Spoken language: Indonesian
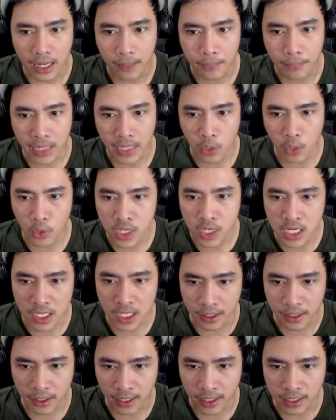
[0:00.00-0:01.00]
perahu ini
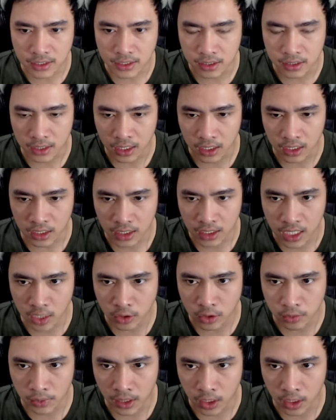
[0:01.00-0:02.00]
ya, guys. Dan kita harus
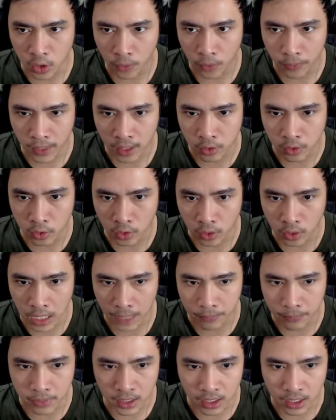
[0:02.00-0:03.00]
menghidupkan dulu apinya